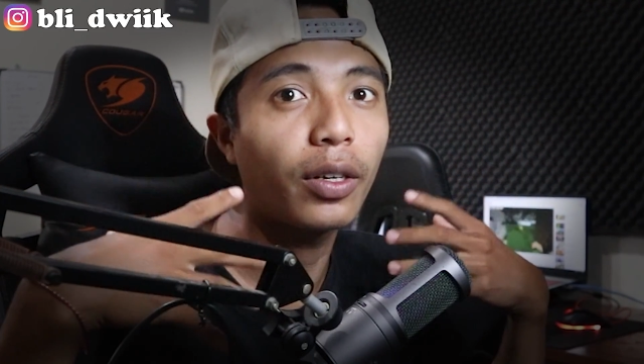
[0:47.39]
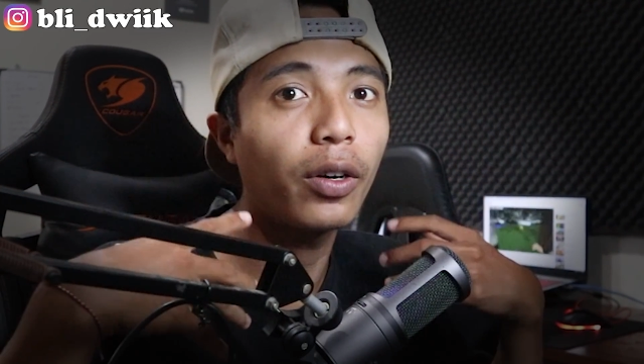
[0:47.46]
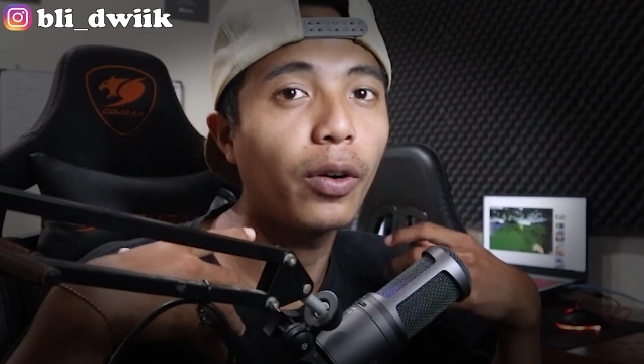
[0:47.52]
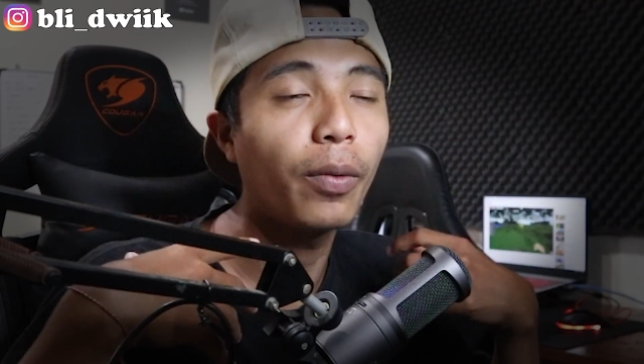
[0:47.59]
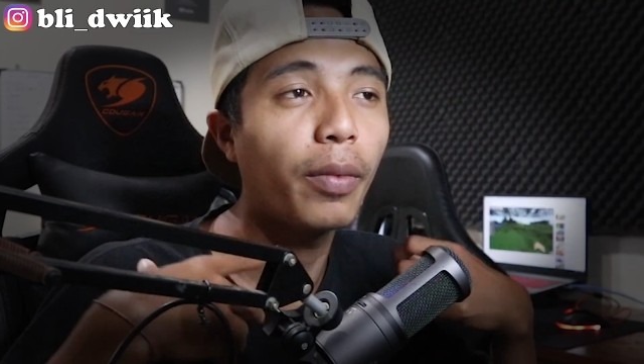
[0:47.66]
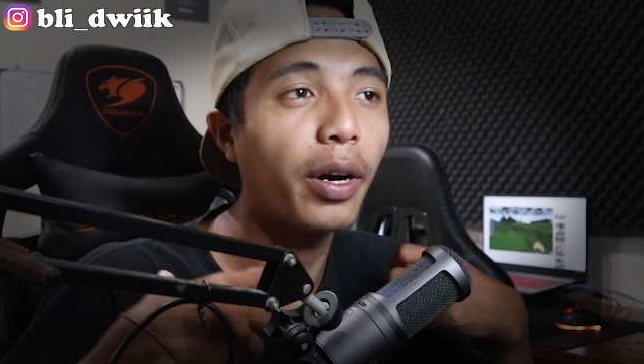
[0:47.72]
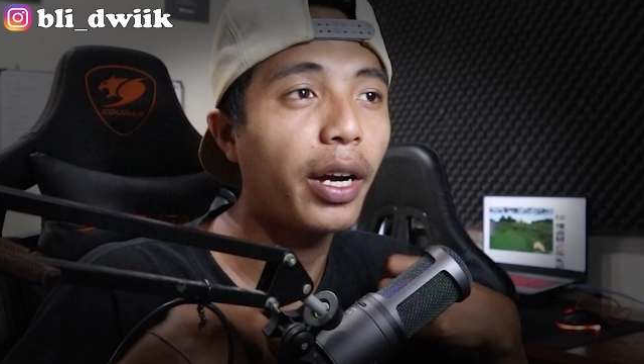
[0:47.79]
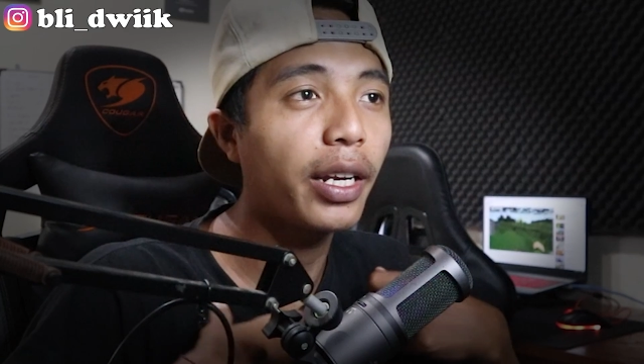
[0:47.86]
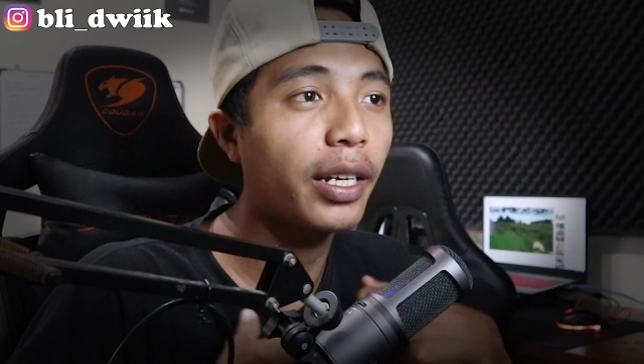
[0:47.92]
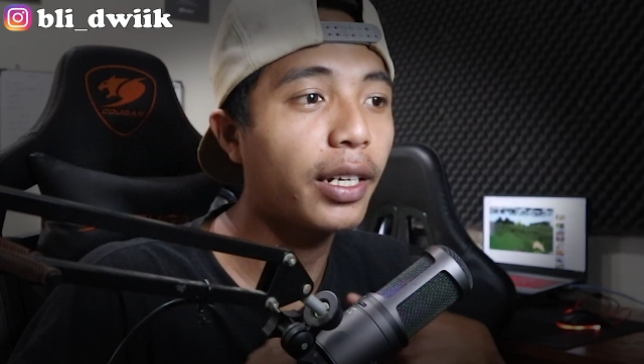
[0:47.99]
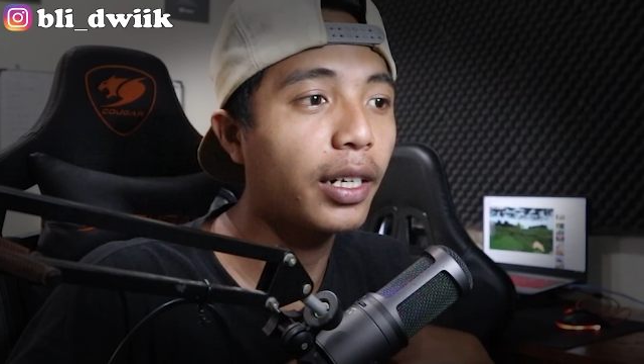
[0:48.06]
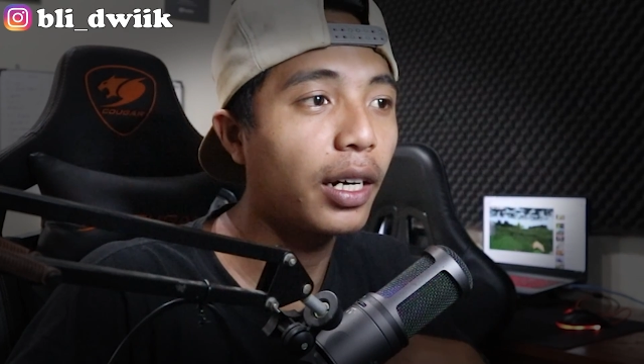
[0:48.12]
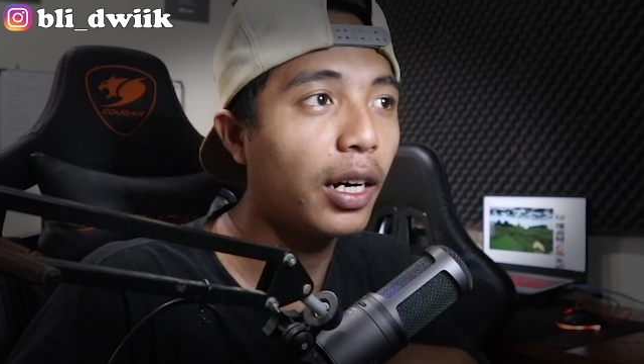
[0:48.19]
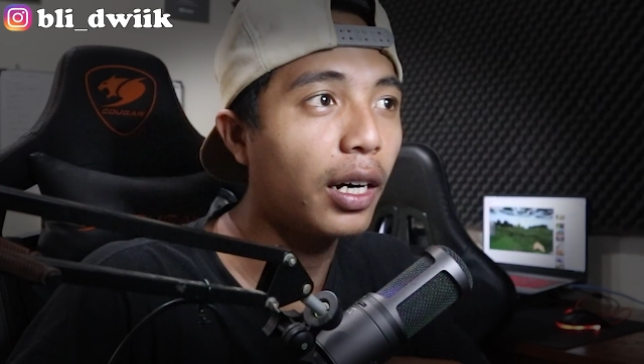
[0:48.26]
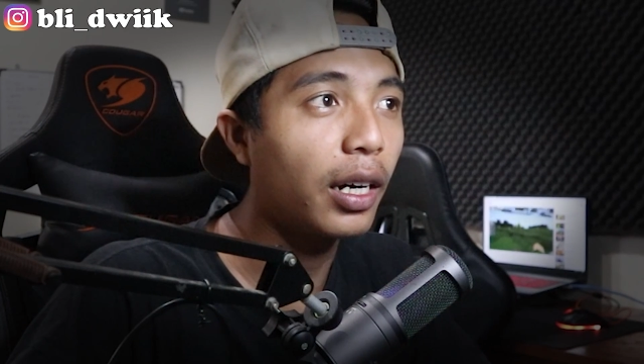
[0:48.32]
Oh my
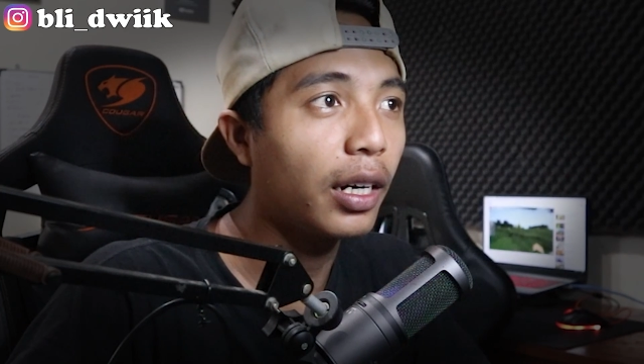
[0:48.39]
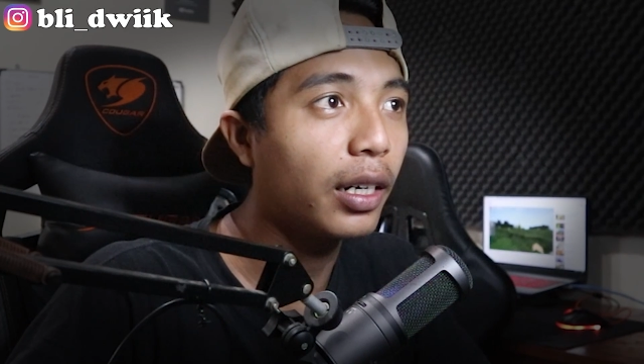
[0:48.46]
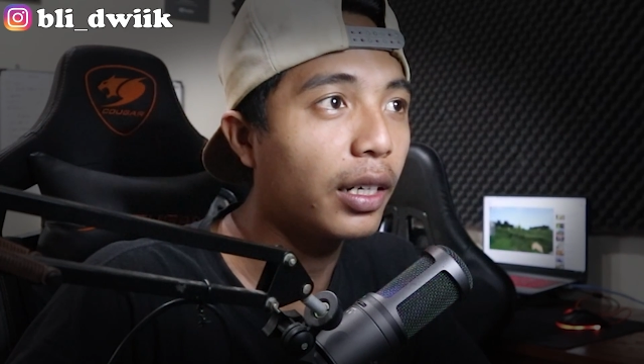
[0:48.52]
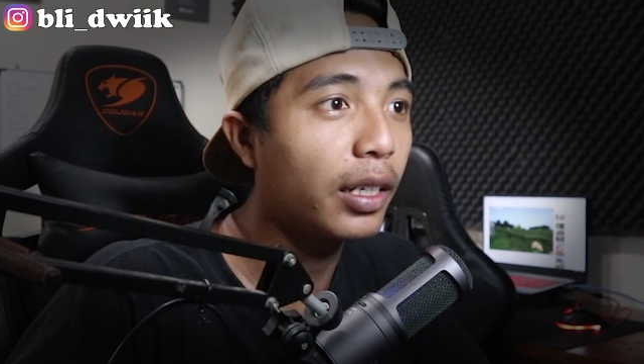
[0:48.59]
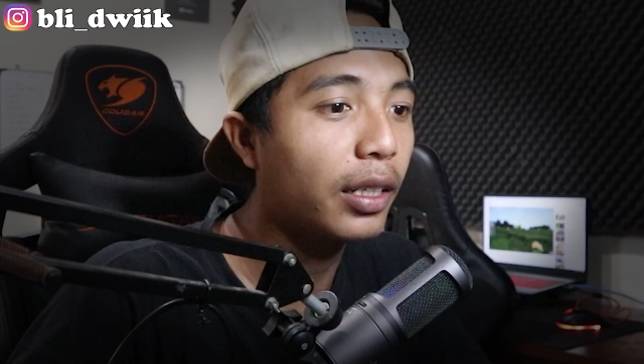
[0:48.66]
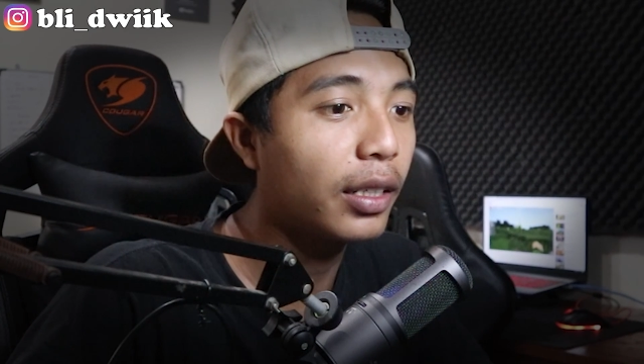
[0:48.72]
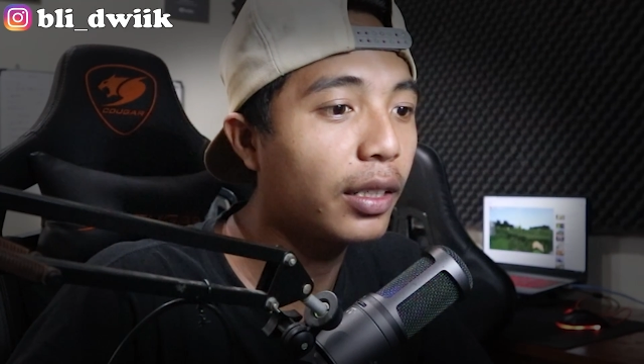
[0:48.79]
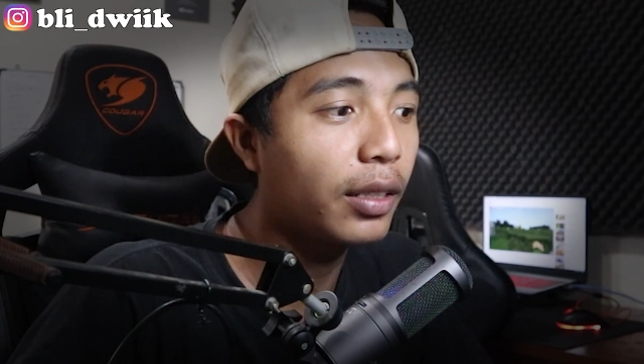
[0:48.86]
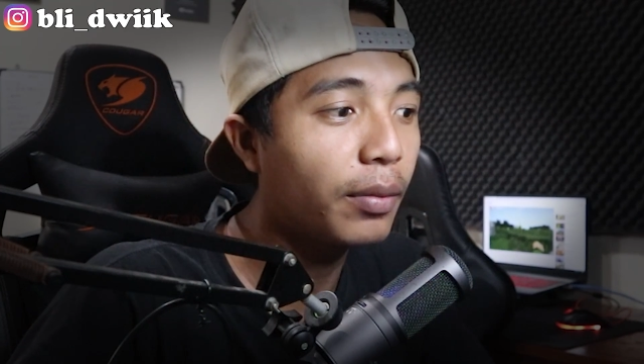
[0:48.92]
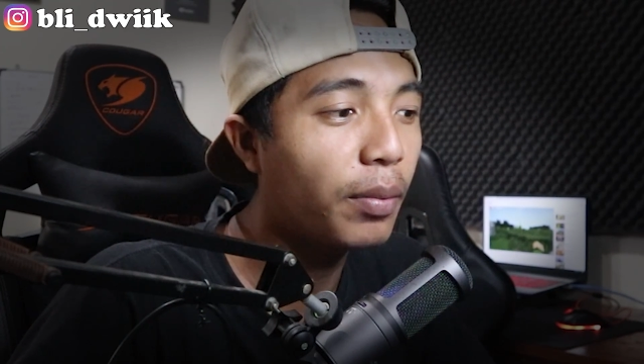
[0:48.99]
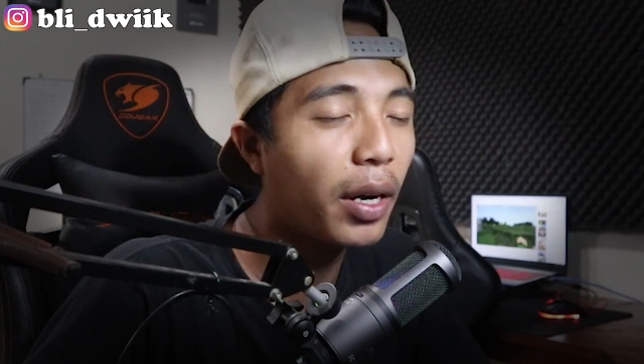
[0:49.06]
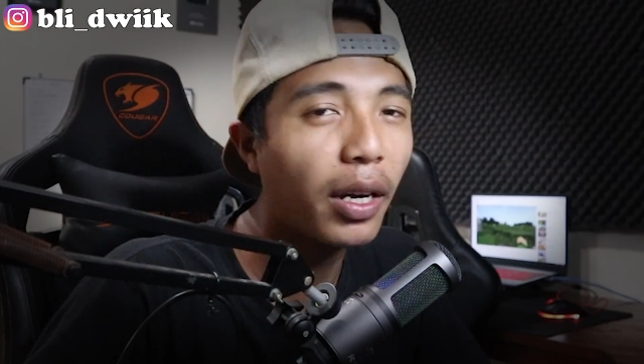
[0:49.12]
god.